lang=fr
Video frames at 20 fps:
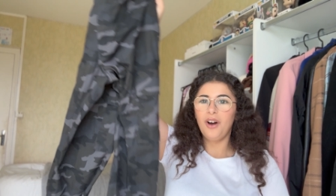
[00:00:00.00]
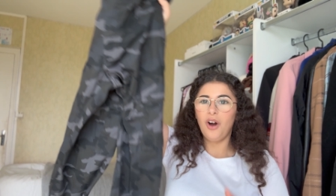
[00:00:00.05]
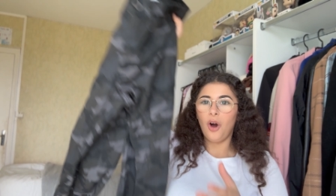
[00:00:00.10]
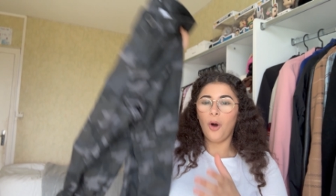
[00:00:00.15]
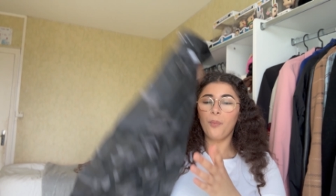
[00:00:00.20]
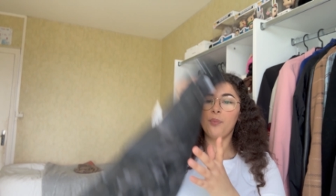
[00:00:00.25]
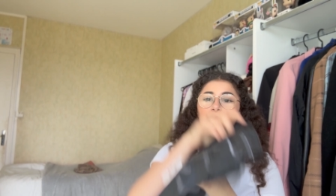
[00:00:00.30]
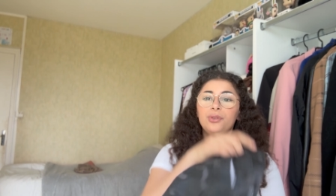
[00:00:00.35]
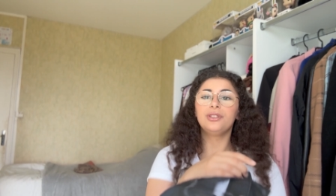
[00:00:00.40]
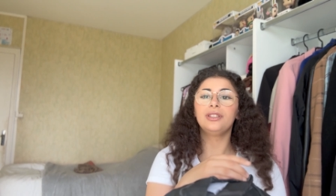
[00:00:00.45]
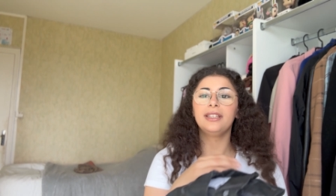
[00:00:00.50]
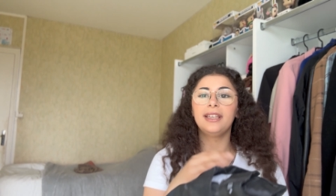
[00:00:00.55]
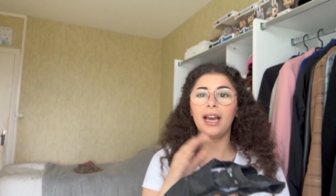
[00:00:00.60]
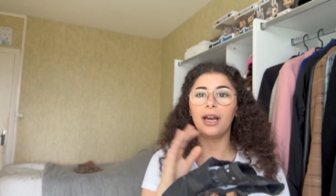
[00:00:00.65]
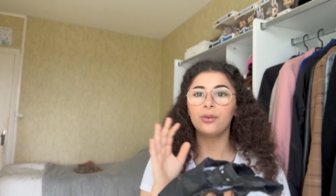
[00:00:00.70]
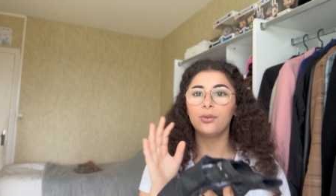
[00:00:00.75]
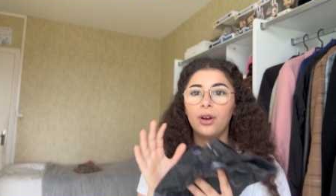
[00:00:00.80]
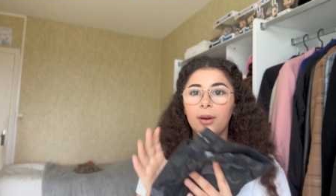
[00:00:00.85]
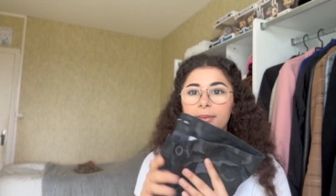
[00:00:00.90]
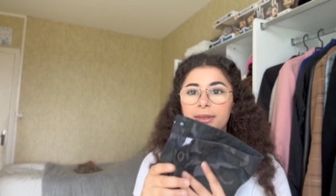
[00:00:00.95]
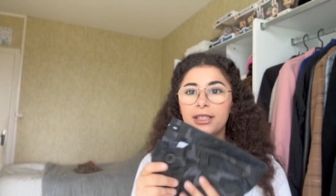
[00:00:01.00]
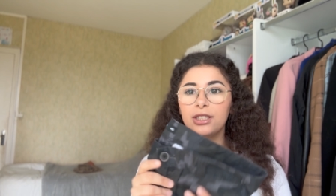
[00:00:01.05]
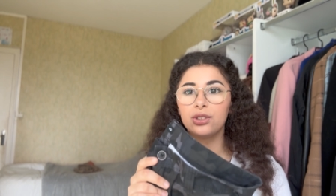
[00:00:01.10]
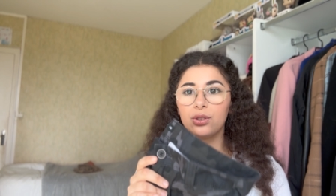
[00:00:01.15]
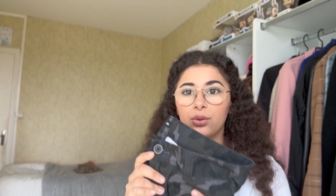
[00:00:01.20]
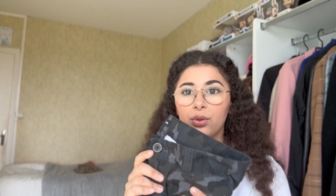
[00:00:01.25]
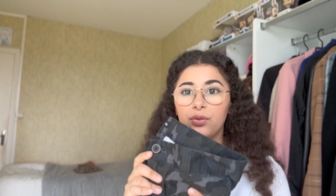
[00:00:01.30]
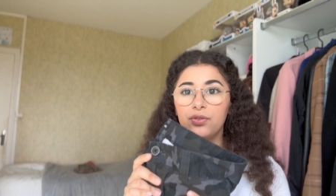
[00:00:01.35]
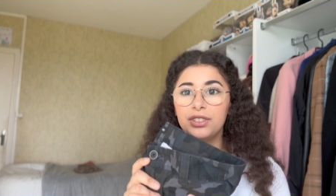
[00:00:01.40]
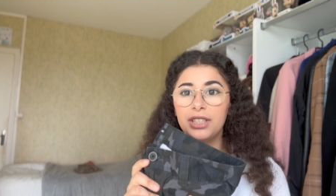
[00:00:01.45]
En plus, des cargos comme ça, je n'en
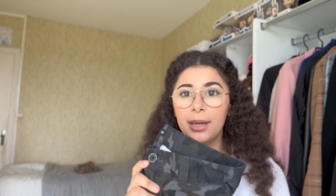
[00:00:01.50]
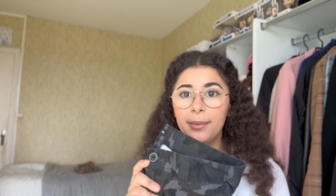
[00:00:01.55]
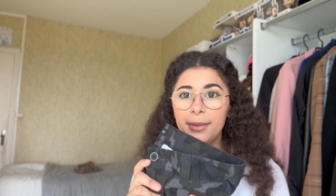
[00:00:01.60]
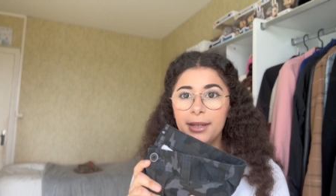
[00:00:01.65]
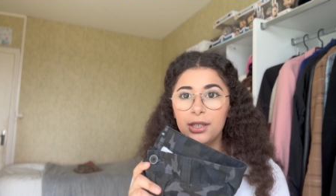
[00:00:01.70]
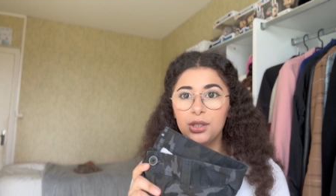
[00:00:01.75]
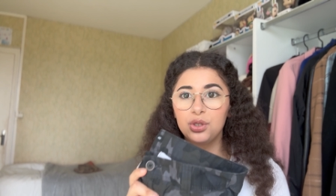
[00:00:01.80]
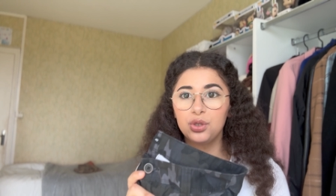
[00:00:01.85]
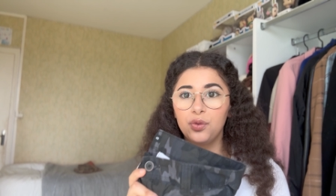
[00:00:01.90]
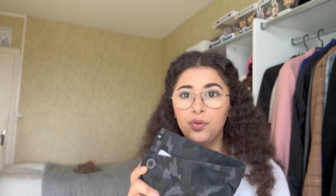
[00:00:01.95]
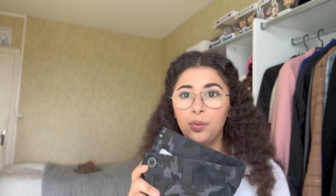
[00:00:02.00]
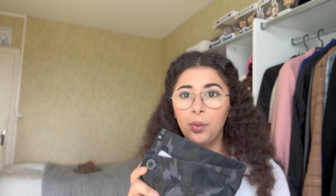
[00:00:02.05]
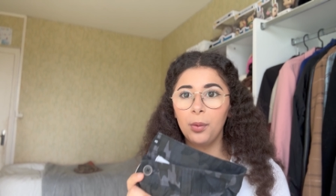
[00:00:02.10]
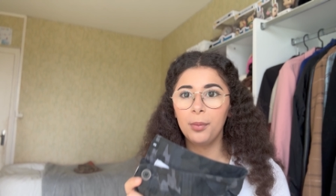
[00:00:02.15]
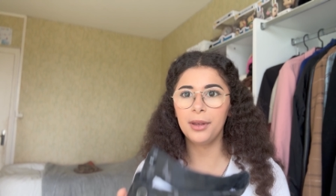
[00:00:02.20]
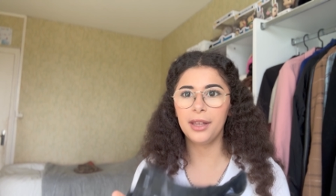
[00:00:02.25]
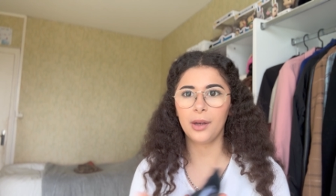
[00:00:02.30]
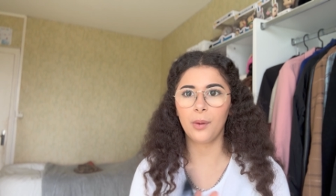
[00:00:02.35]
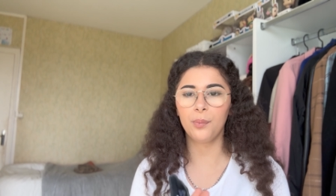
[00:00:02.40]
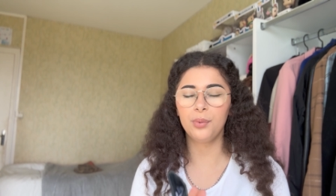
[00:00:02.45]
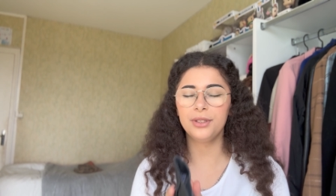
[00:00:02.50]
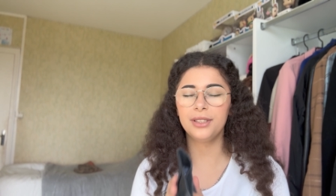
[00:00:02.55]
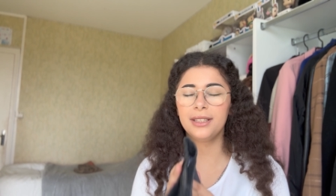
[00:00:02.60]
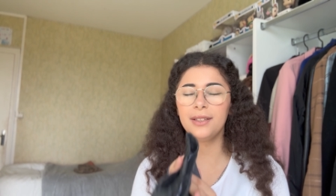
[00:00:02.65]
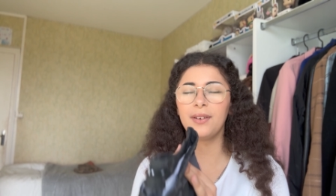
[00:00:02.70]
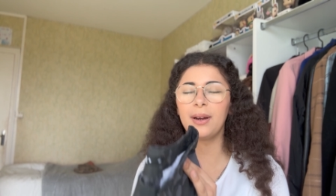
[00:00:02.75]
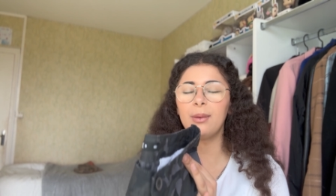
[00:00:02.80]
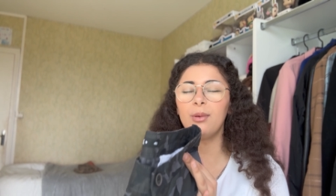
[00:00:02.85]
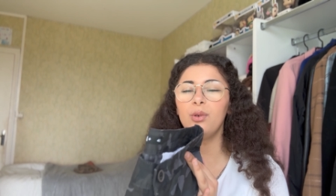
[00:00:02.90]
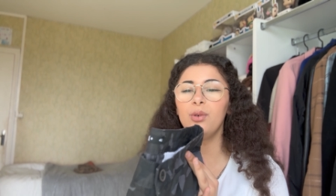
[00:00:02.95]
trouve jamais, je vous promets. En plus, c'était
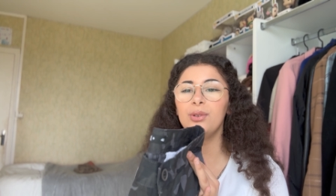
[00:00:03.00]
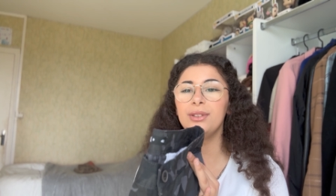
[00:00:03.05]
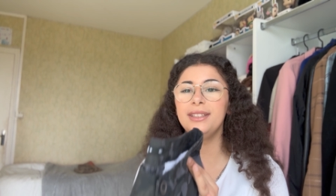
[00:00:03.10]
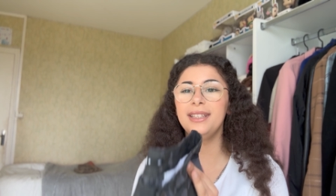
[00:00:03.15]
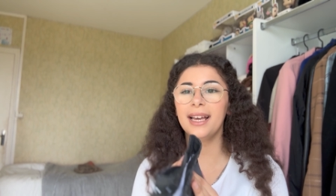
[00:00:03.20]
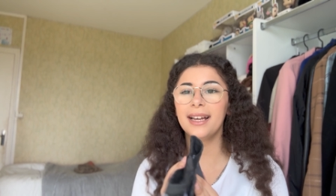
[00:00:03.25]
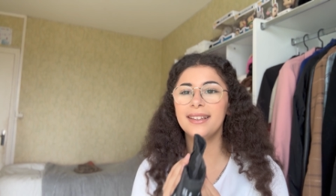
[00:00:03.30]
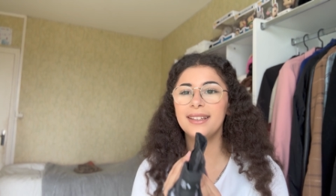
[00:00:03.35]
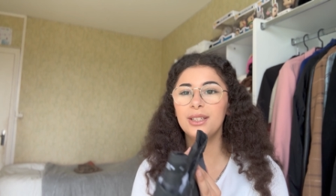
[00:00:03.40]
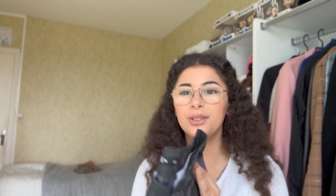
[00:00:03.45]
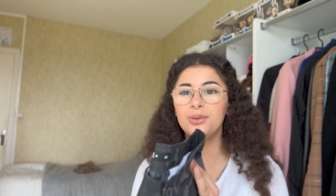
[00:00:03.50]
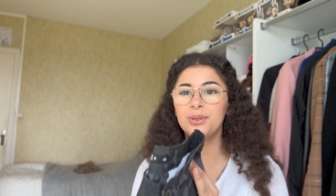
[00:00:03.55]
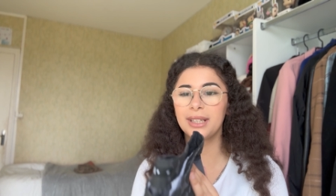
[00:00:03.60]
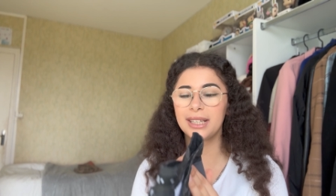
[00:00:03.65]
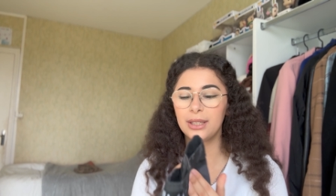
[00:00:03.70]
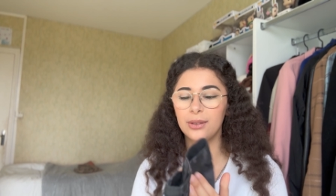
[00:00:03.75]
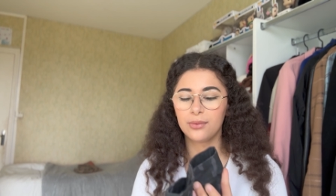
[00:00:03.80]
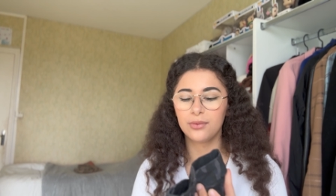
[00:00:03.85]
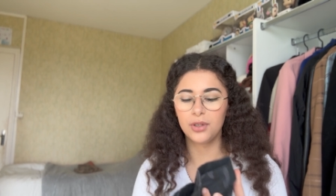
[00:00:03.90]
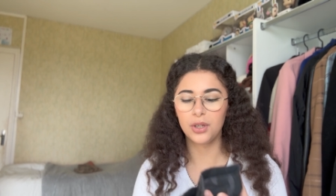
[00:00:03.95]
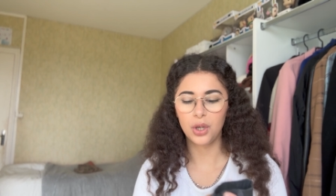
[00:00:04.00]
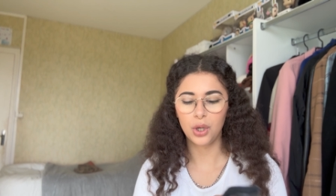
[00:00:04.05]
vraiment le dernier du rayon.